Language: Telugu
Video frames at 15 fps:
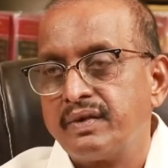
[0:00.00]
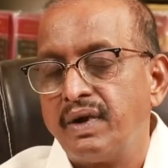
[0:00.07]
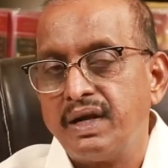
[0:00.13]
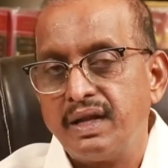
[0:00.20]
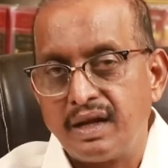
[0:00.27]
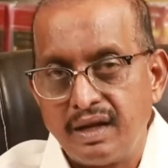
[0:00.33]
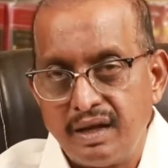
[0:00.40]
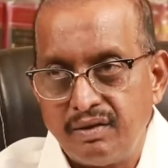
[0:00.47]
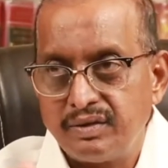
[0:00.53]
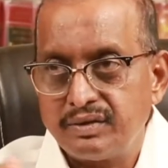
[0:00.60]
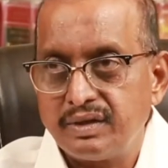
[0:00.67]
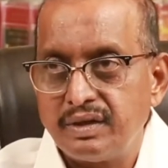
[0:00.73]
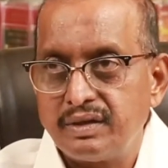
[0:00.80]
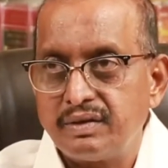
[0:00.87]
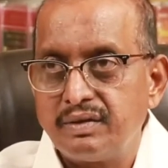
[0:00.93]
వాళ్ళు ఎలా
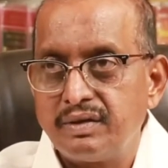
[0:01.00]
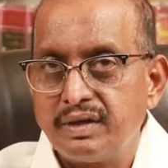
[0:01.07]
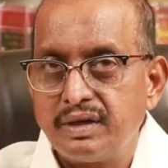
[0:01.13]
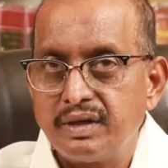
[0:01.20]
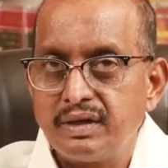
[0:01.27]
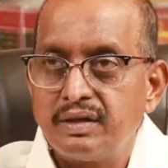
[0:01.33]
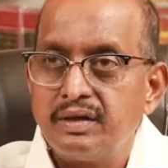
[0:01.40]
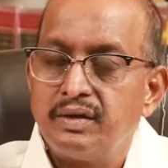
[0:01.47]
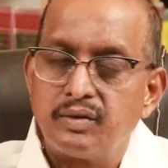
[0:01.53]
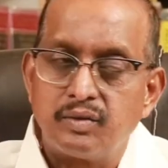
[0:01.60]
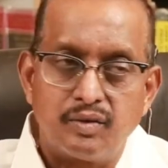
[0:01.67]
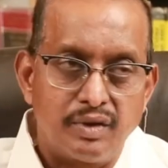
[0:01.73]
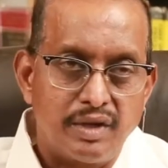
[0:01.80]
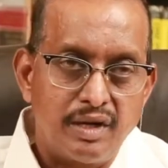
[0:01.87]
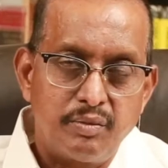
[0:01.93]
అవుతారు అంటే
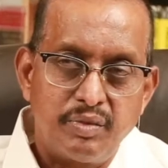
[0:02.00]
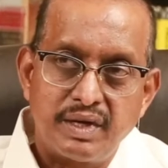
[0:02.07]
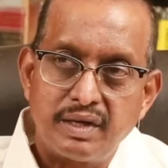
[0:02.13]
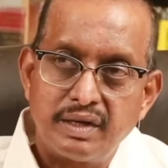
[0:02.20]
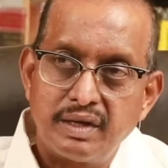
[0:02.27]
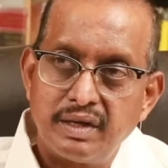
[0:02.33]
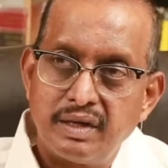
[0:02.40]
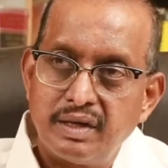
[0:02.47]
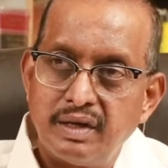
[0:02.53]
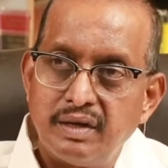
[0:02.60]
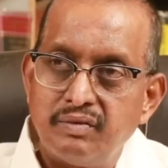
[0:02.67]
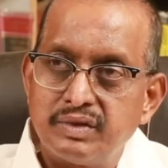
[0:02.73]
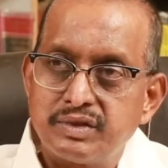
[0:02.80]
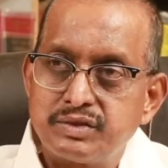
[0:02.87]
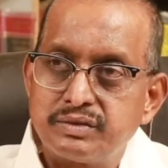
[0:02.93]
కులాల పరంగా
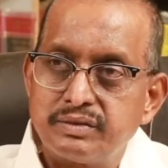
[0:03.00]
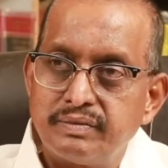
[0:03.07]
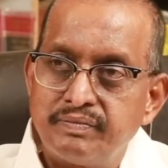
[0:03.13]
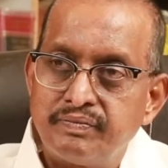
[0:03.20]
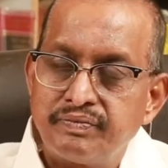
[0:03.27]
అవ్వచ్చు